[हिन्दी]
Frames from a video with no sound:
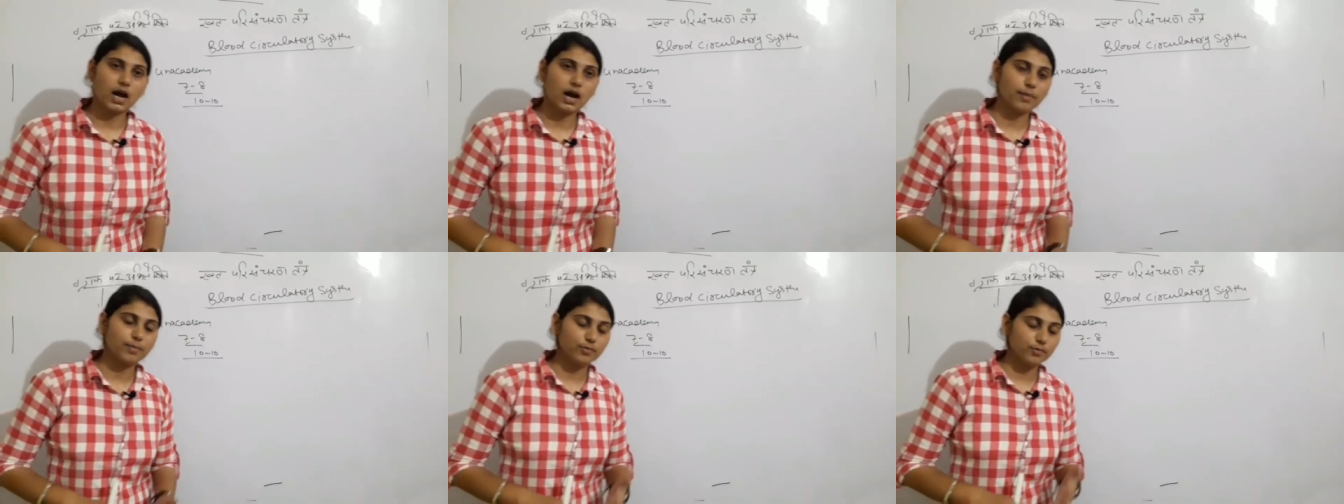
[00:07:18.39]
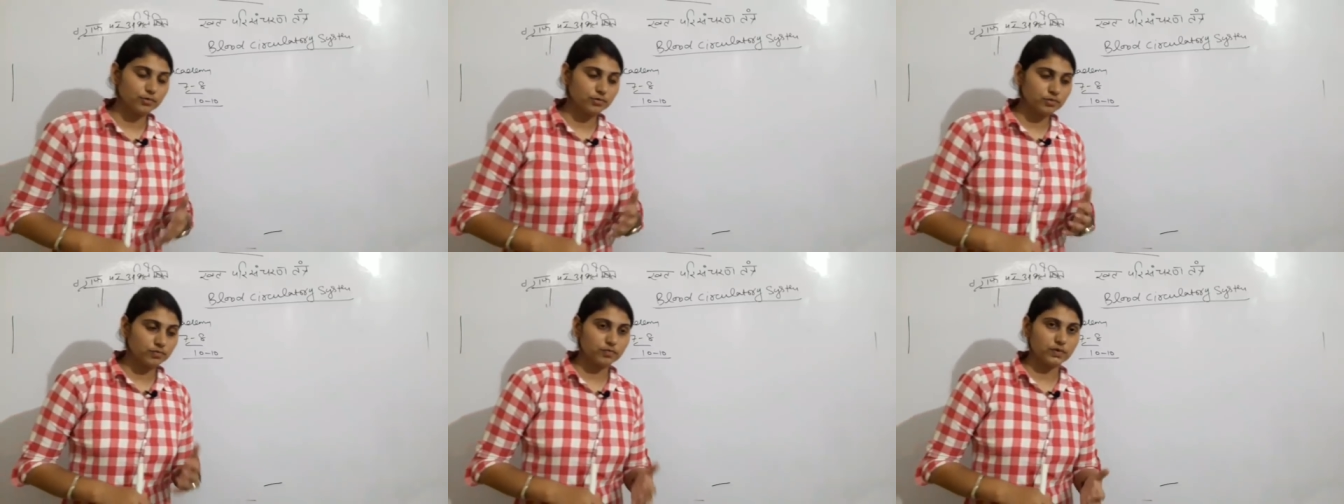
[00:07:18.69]

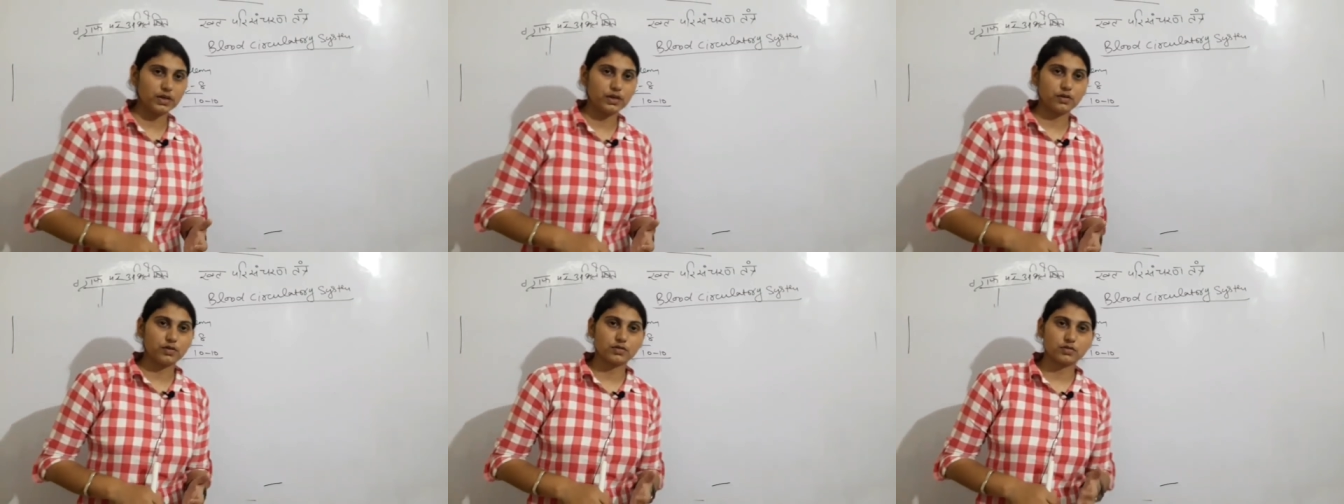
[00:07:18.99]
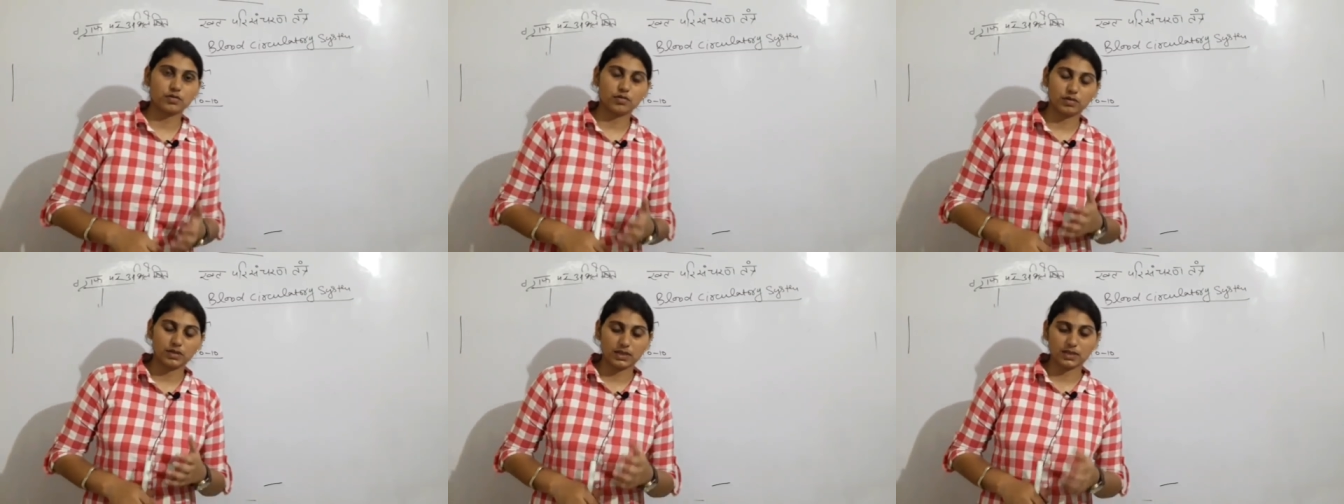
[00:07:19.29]
आप उन
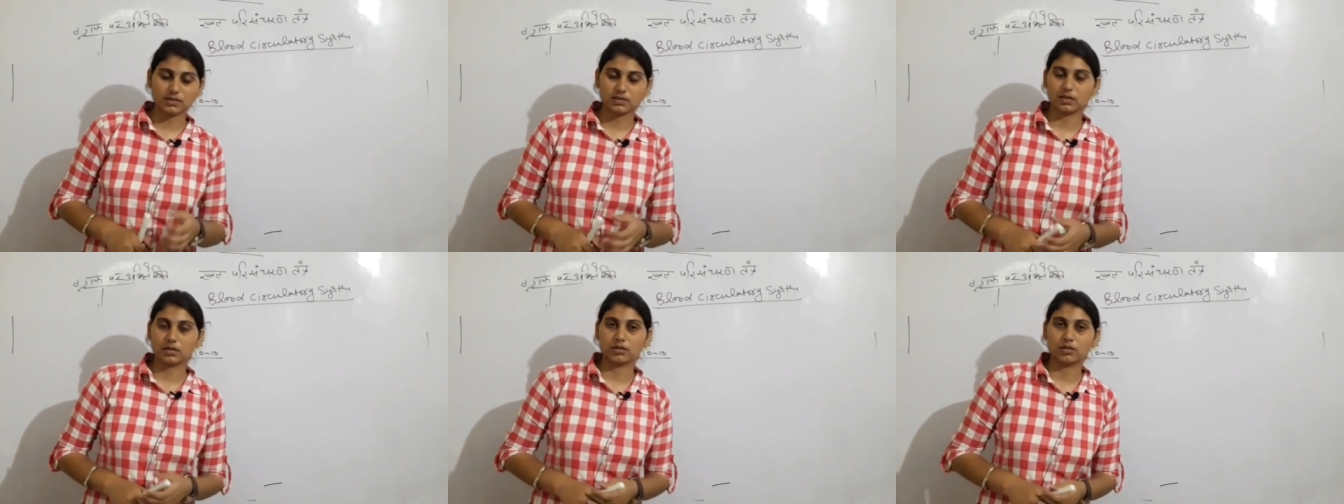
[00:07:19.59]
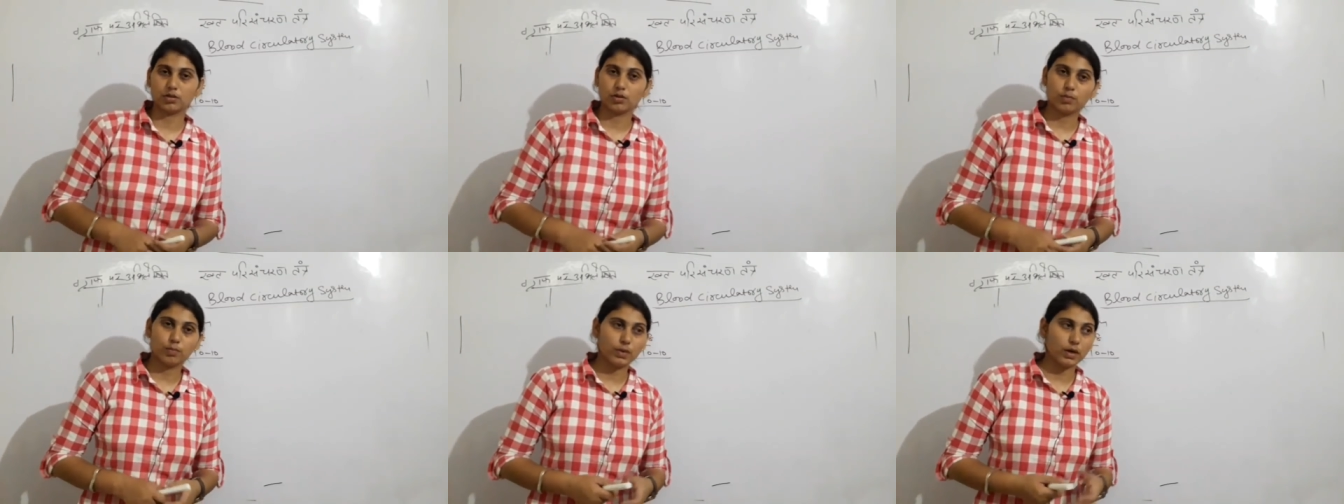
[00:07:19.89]
वीडियोस को देख
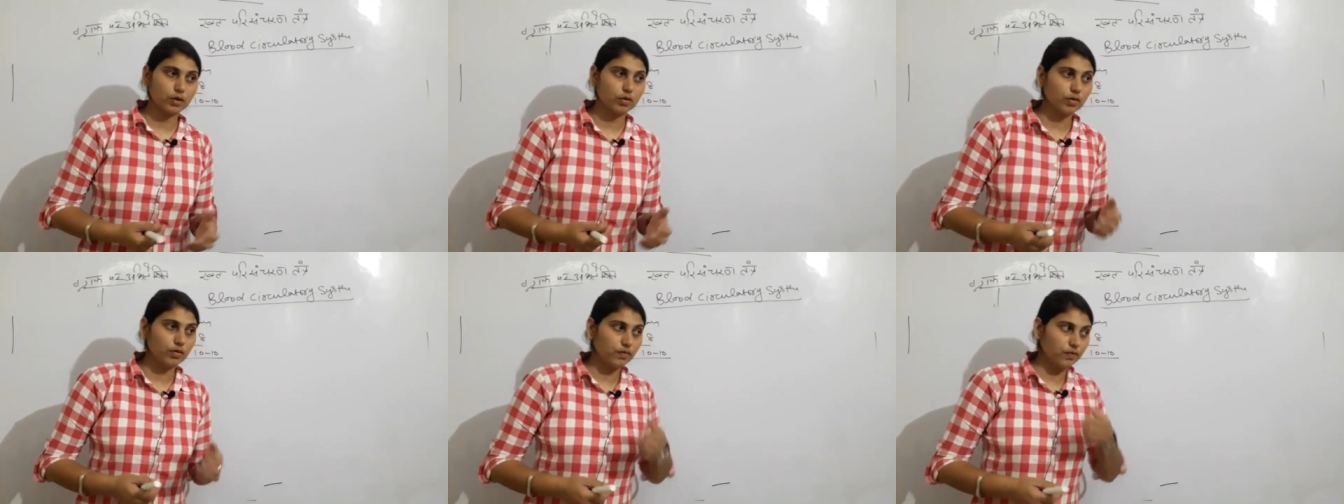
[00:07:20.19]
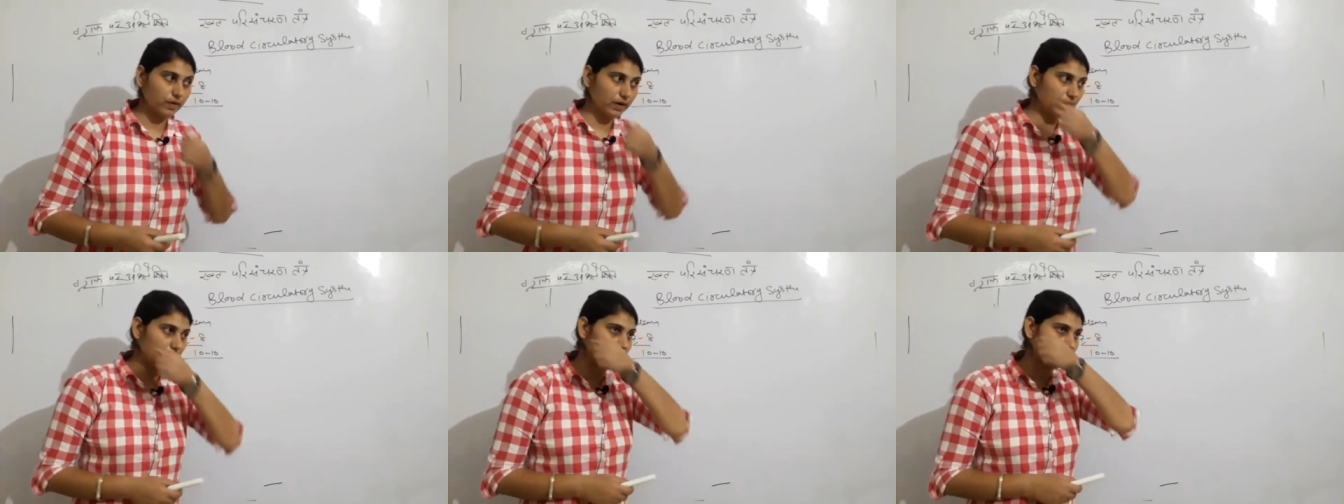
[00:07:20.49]
सकते हो बिल्कुल
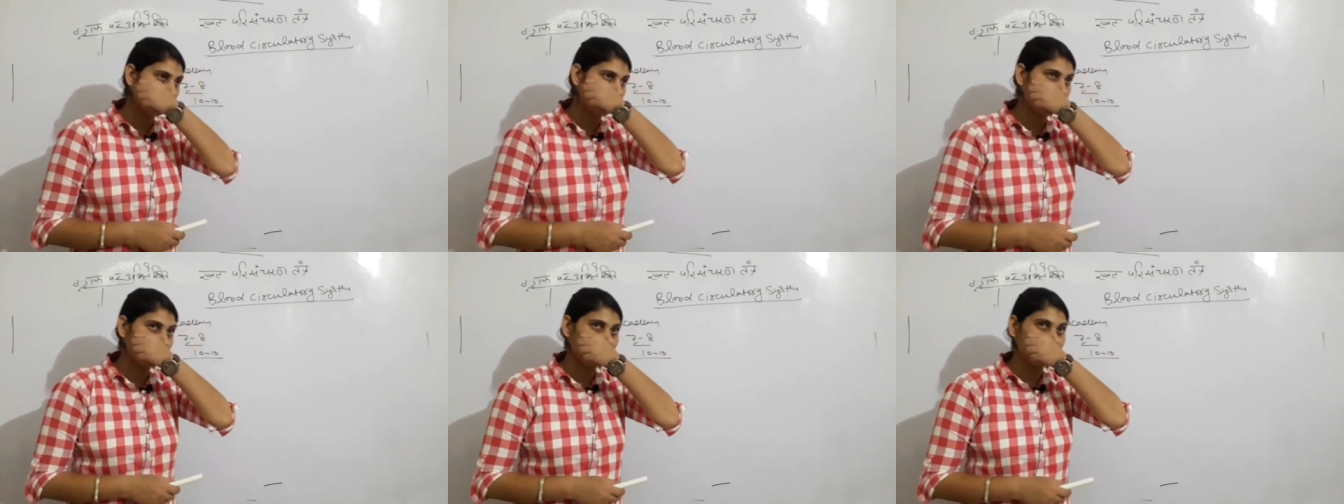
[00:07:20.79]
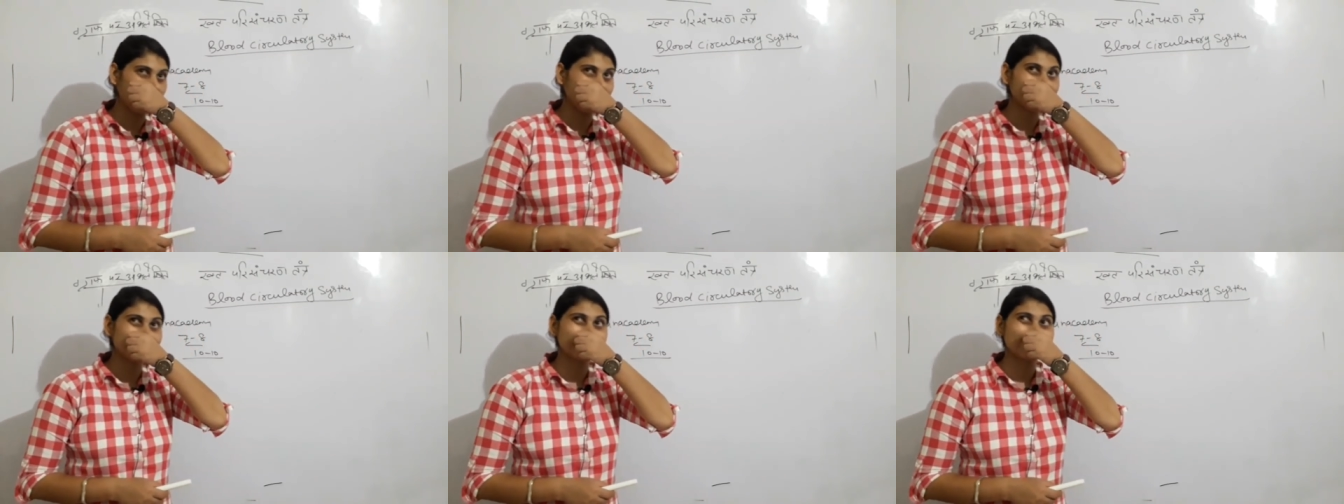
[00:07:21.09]
फ्री हैं वो
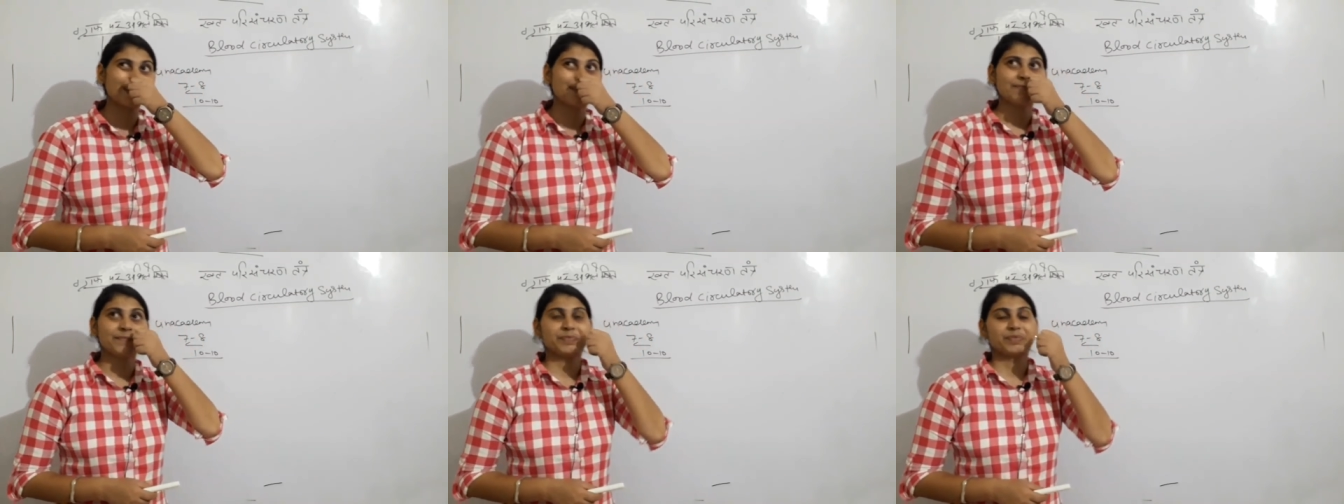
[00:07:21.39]
वीडियोस